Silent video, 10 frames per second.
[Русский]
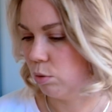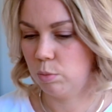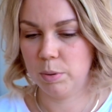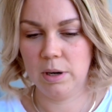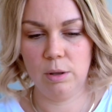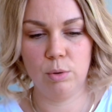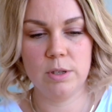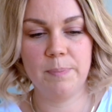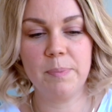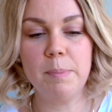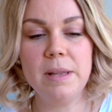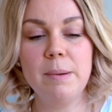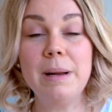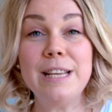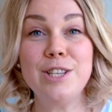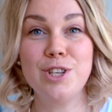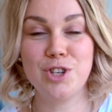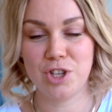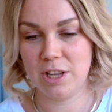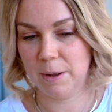тут пролилось.
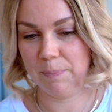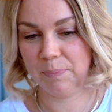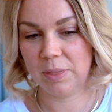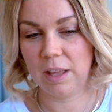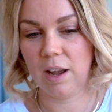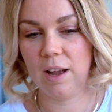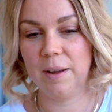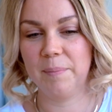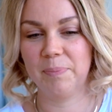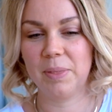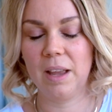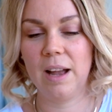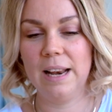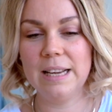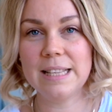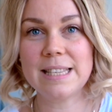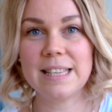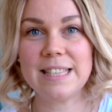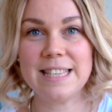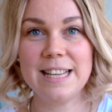Минималистичная такая
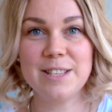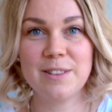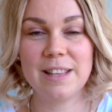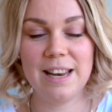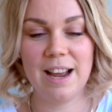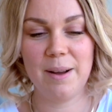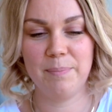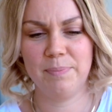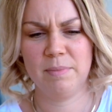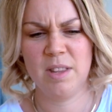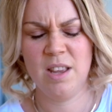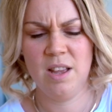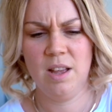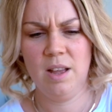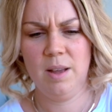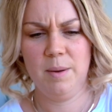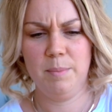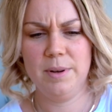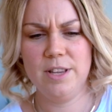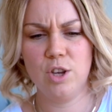коллекция средств для
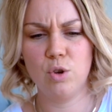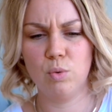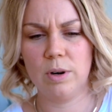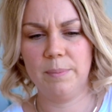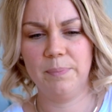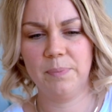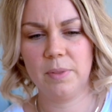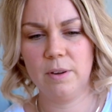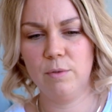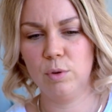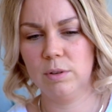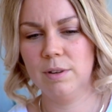маникюра. Вот,